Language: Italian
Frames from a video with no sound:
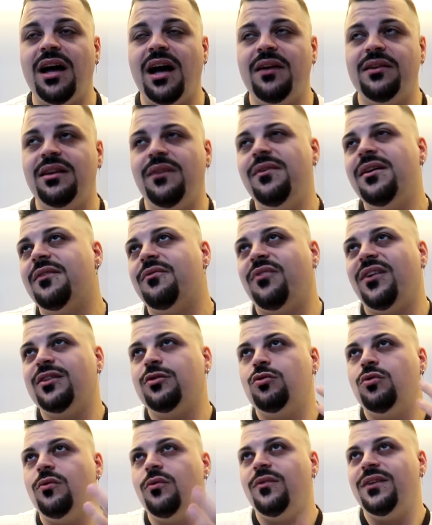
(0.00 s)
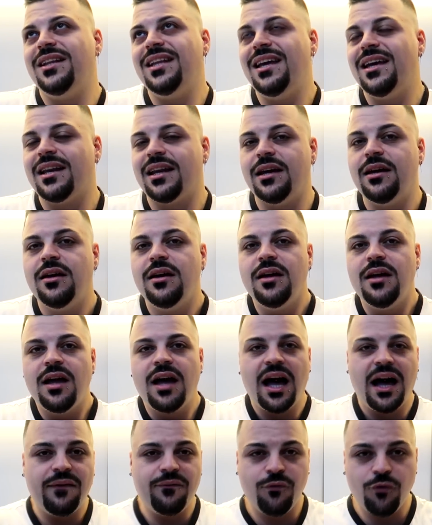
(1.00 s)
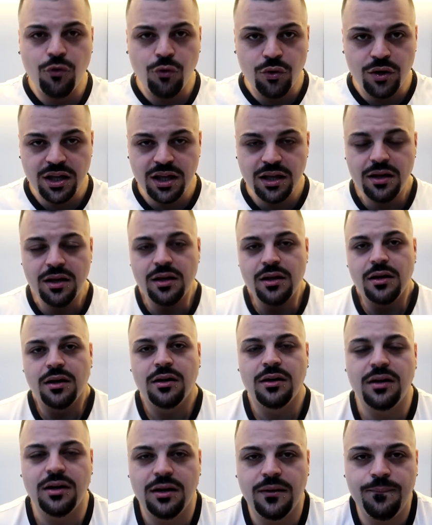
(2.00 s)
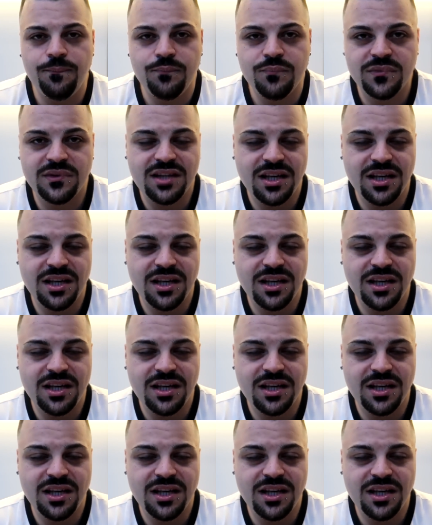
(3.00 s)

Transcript: ad aver fatto vedere a voi Um,